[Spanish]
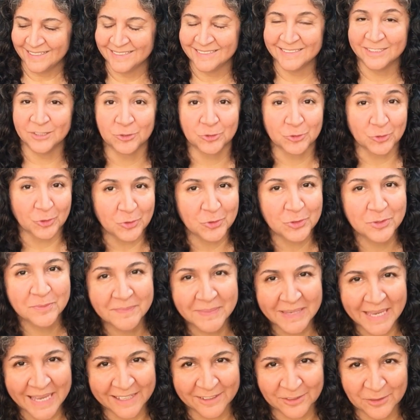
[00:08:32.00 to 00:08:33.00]
de otoño
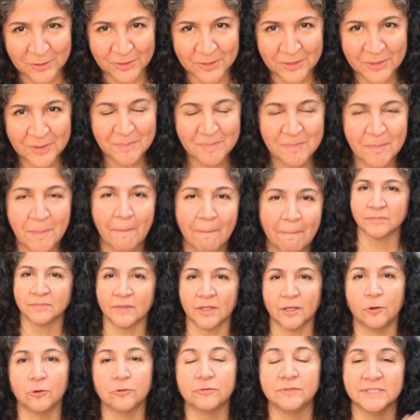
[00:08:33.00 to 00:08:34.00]
invierno no
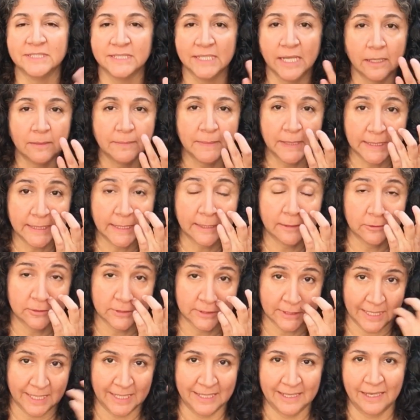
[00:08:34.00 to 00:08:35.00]
oficialmente
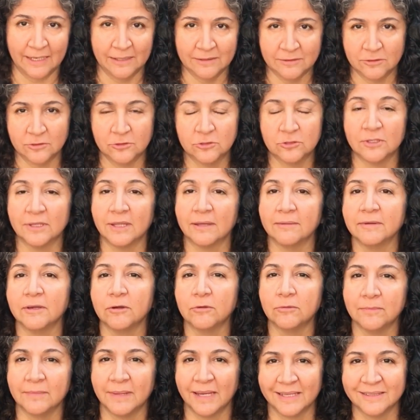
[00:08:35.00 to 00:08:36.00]
nos queda
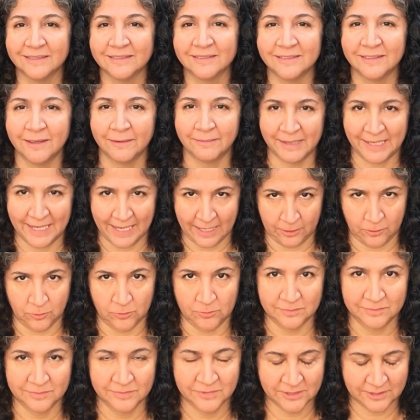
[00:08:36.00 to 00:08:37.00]
todavía un mes de verano
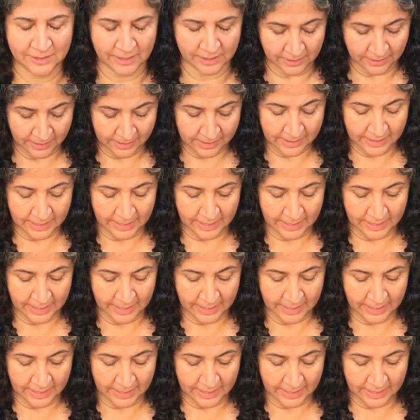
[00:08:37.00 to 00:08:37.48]
sí